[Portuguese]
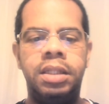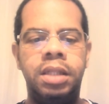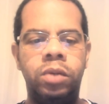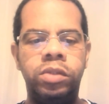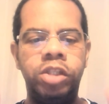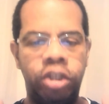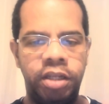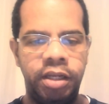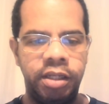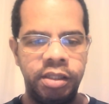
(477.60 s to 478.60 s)
Não se
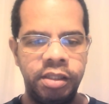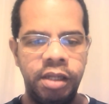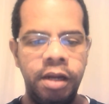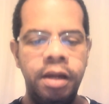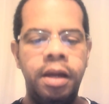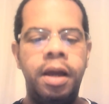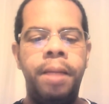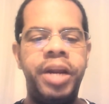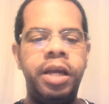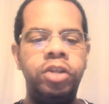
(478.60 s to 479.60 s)
esqueça,
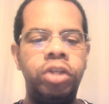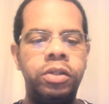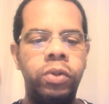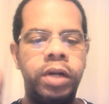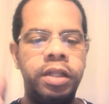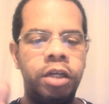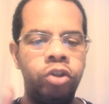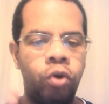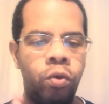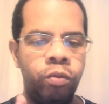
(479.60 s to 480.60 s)
preencha seu
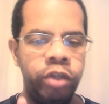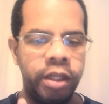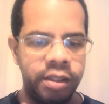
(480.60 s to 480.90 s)
cadastro com muita